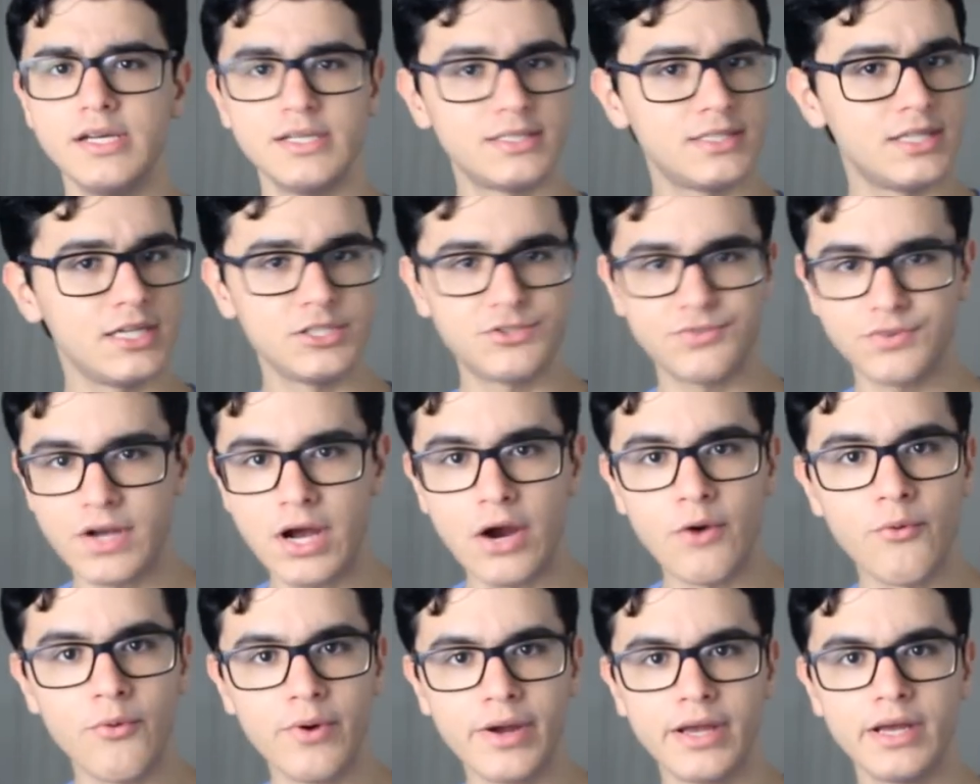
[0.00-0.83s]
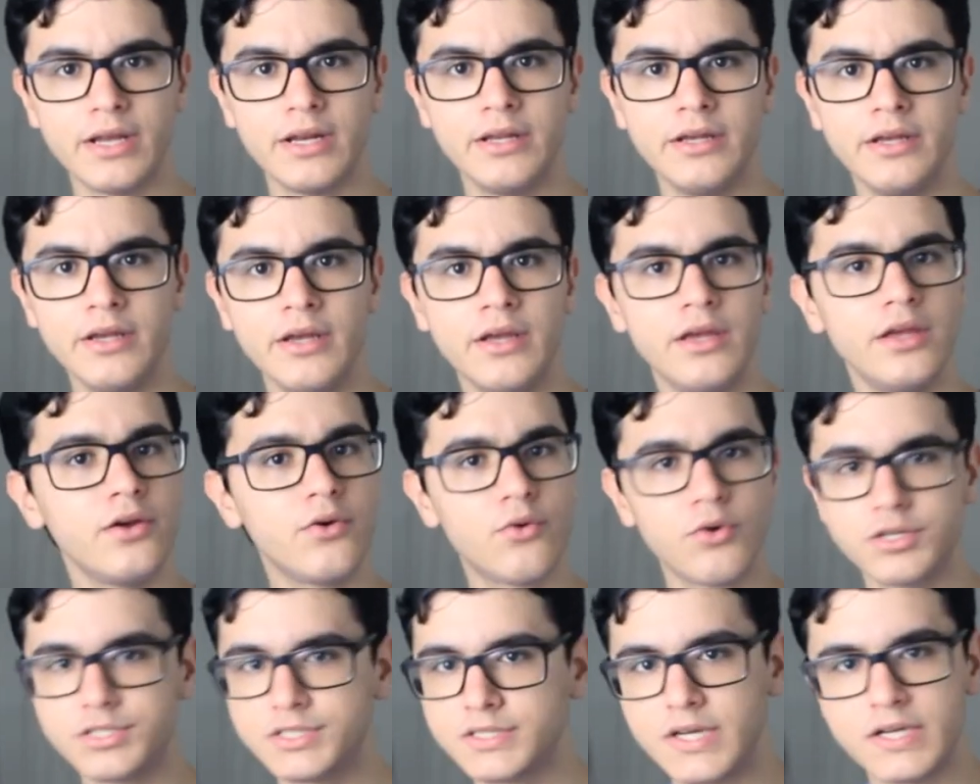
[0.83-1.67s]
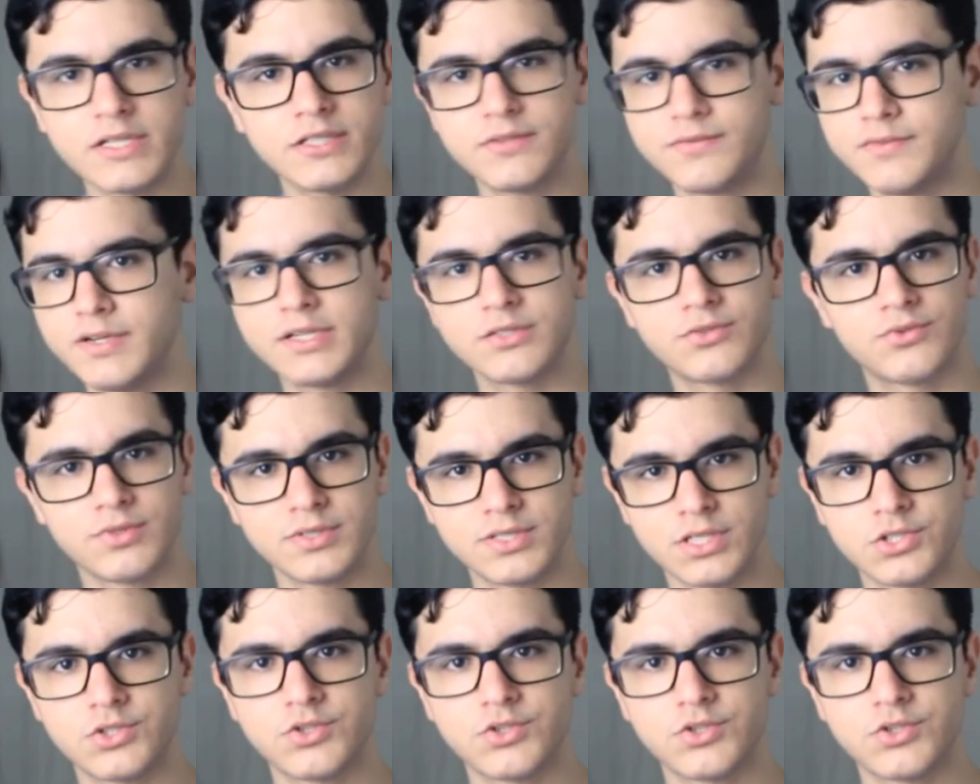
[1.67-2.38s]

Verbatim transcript: se identificar com ele e gostar de ver as suas